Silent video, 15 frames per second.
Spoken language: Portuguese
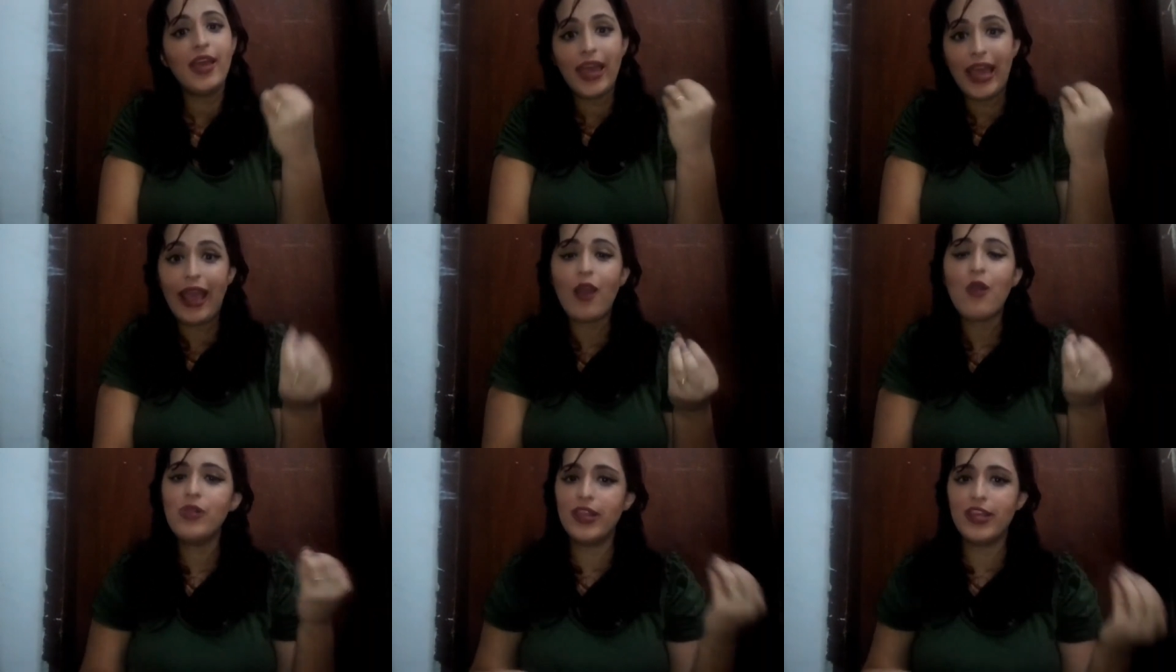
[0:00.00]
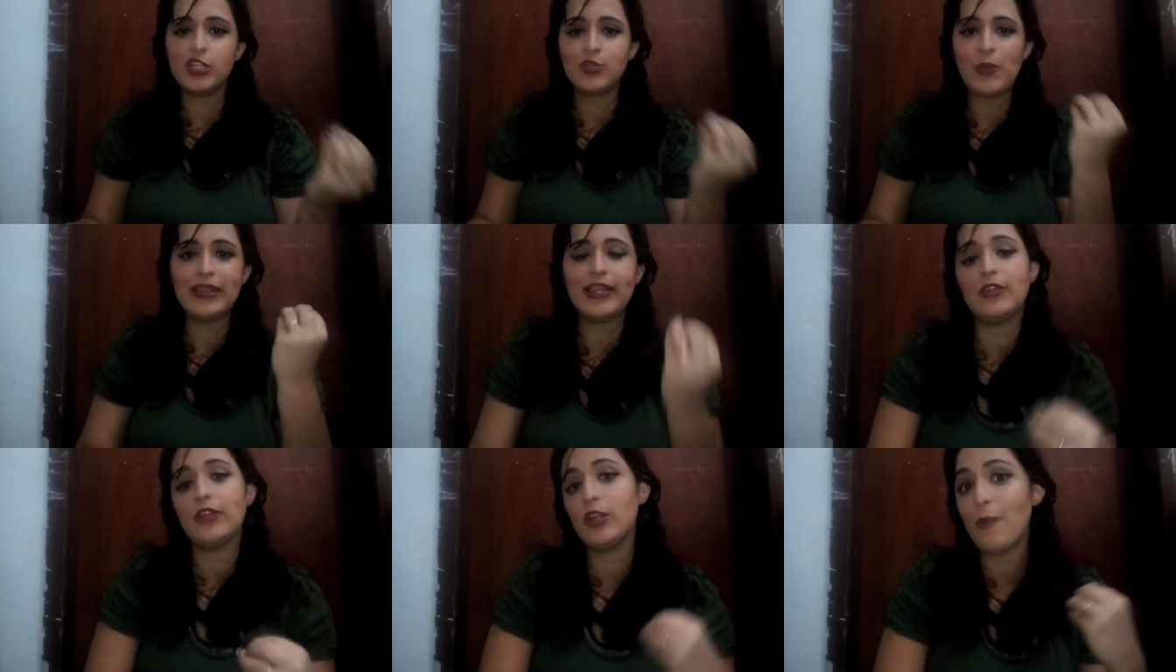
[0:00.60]
é o leite
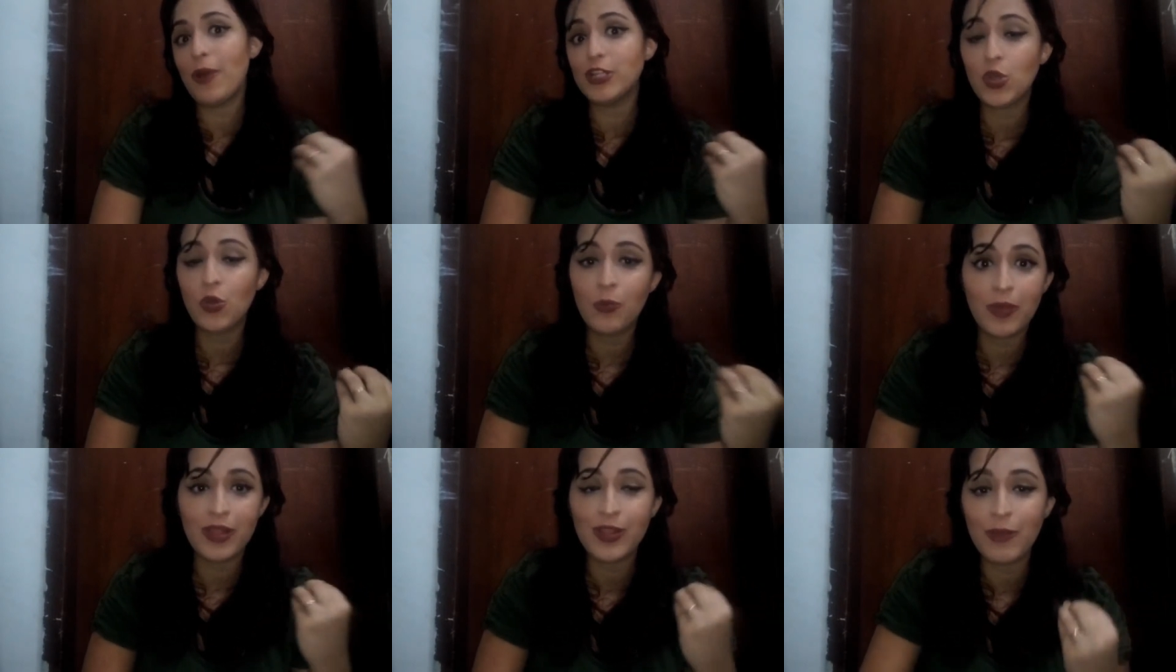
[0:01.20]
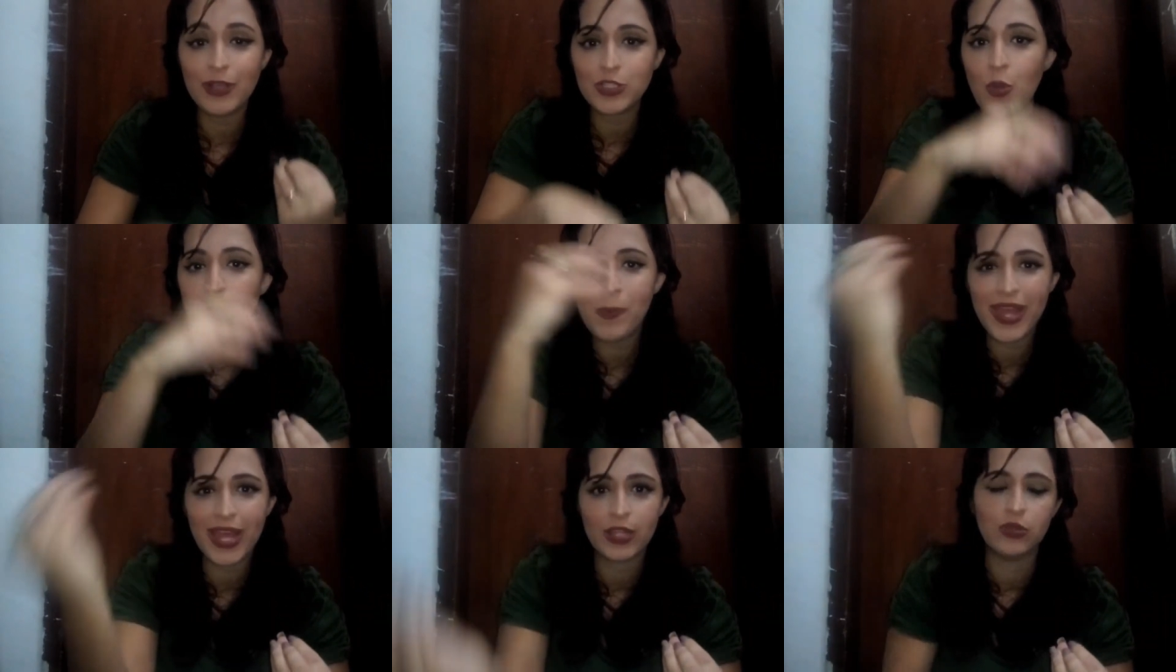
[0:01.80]
materno, ele é o mais, ele é o mais
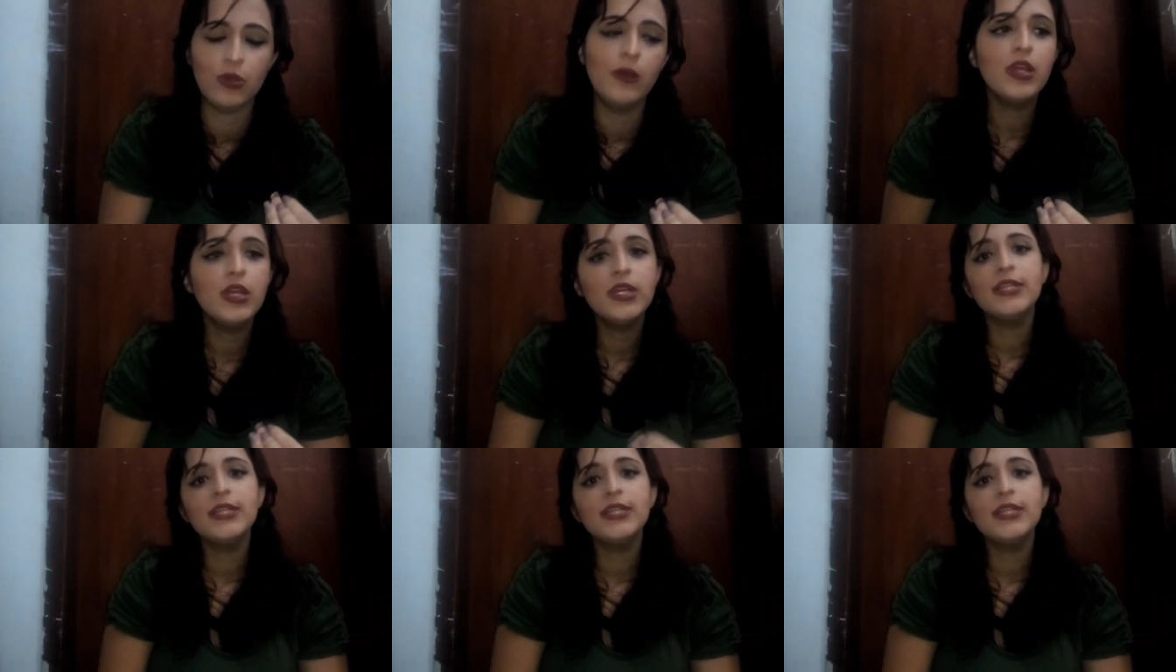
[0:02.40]
completo,